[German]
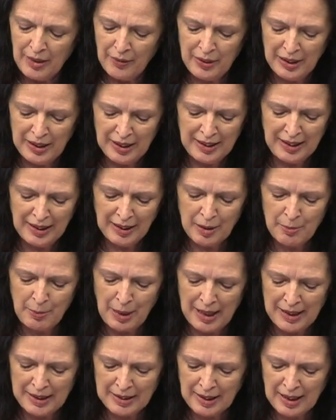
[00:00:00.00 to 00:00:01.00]
wie in Ihrem
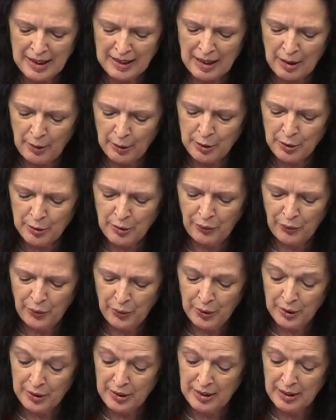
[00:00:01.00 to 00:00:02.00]
Antrag
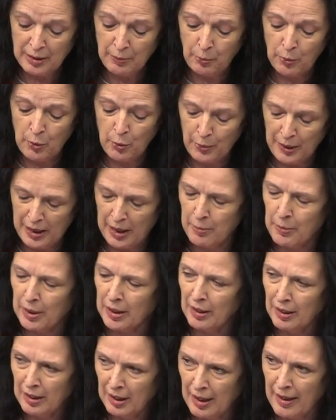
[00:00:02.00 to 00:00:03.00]
ausgeführt, sind Probleme,
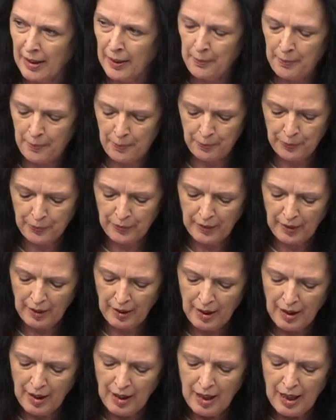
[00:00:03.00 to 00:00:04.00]
ja.
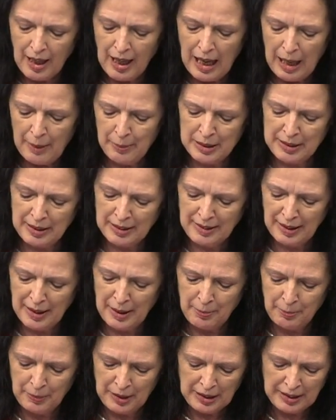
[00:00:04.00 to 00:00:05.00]
Aber sind
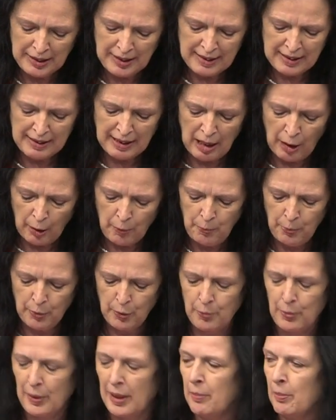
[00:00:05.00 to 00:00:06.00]
eben nicht das
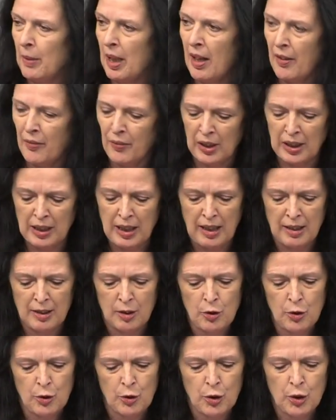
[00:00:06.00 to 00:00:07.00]
Hauptproblem der
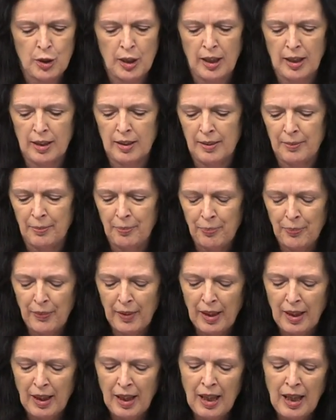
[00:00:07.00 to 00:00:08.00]
afrikanischen Staaten.
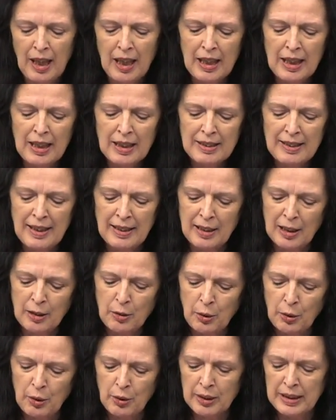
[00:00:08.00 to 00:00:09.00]
Denn der
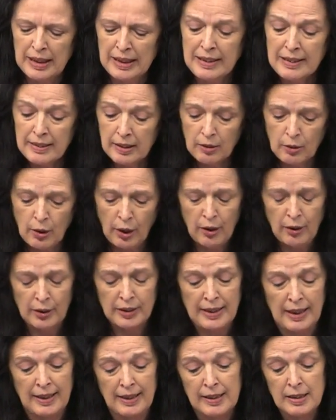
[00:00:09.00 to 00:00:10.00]

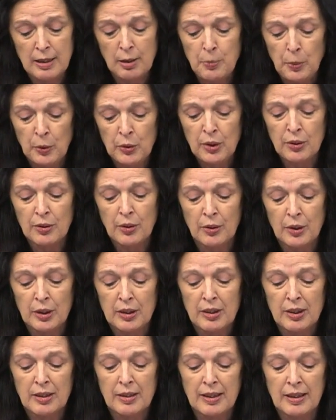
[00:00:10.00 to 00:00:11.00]
Kolonialismus
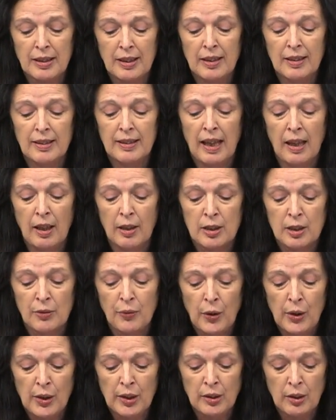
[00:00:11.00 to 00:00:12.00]
und die daraus
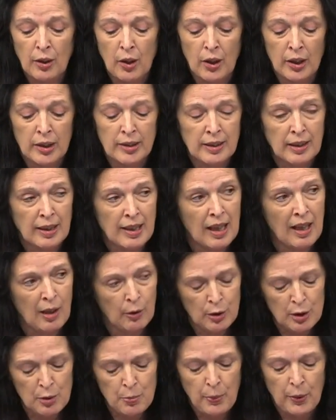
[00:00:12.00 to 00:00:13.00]
folgende heutige
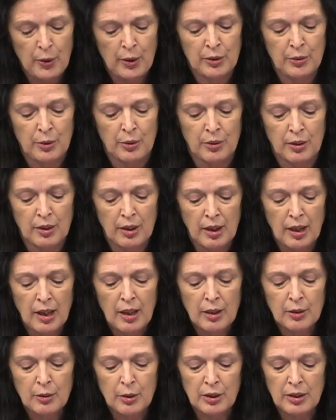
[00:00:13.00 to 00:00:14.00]
Ausbeutung
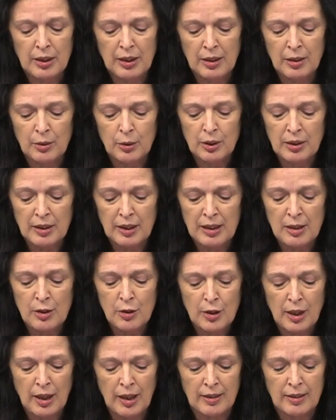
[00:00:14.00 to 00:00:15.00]
durch die
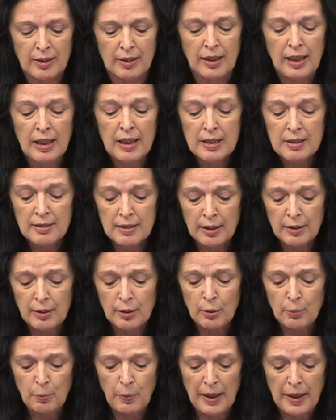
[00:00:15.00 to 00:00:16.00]
Industriestaaten
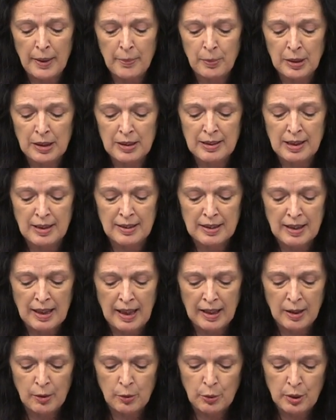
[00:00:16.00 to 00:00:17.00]
sind und bleiben die
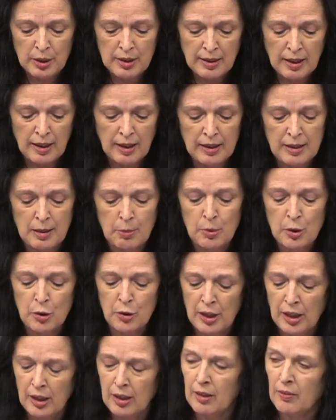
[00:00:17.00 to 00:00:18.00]
zentrale Ursache der
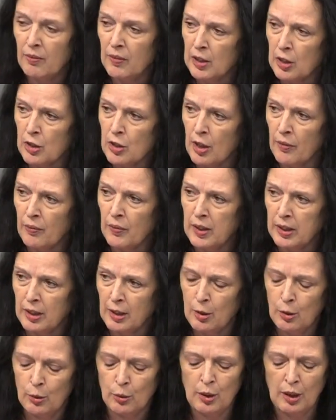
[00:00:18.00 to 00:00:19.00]
bestehenden
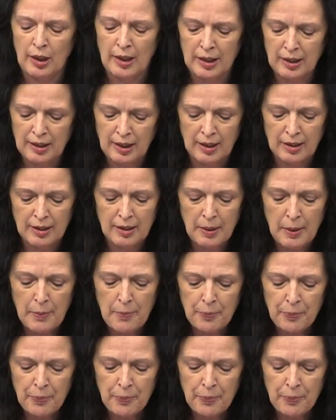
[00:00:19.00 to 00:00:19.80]
wirtschaftlichen Ungleichheit.